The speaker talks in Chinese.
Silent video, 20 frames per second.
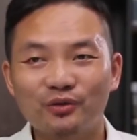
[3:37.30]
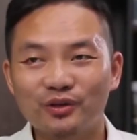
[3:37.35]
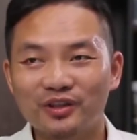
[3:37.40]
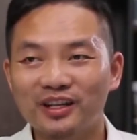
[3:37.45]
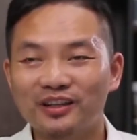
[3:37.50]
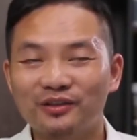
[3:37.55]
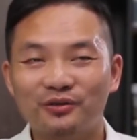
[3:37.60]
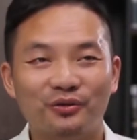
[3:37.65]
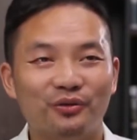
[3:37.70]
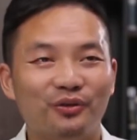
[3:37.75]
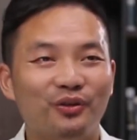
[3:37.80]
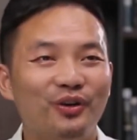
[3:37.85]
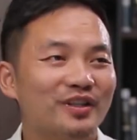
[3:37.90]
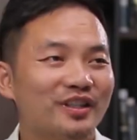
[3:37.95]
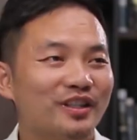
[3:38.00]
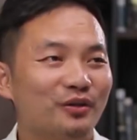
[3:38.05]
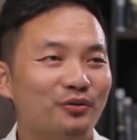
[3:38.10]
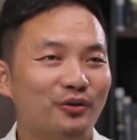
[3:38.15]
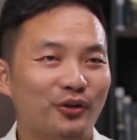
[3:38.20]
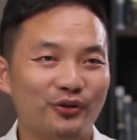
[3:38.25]
个上古
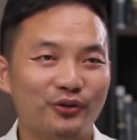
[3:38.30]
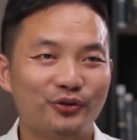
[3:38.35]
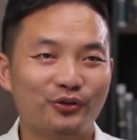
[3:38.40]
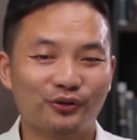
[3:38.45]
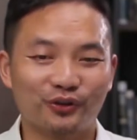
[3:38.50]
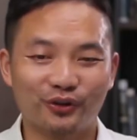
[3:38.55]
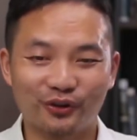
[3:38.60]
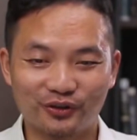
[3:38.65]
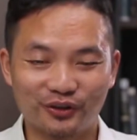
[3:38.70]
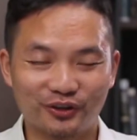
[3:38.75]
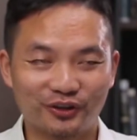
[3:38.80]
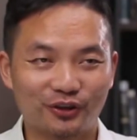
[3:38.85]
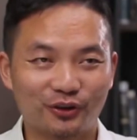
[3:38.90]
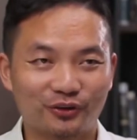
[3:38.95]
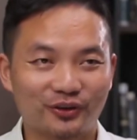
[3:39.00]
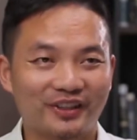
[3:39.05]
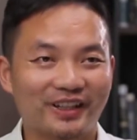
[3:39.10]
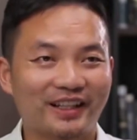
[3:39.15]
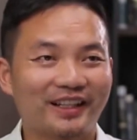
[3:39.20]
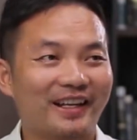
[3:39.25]
这些群雄都是
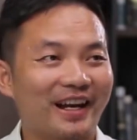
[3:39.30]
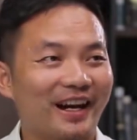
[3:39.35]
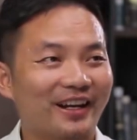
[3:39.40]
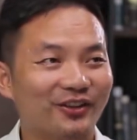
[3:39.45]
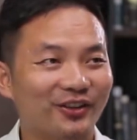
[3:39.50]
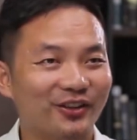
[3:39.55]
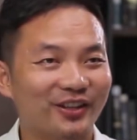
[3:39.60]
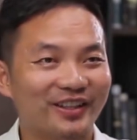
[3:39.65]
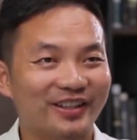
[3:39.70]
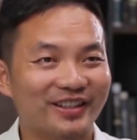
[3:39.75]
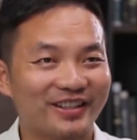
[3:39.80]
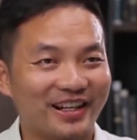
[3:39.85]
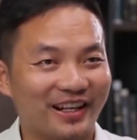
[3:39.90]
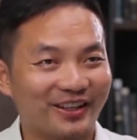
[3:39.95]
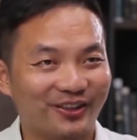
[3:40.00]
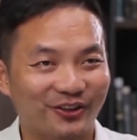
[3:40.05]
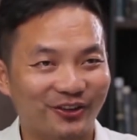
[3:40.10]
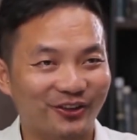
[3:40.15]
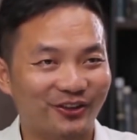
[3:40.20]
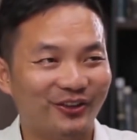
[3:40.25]
受着他两个人的掌
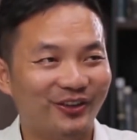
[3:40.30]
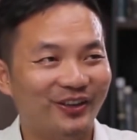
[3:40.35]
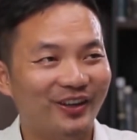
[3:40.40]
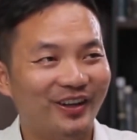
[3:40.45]
控。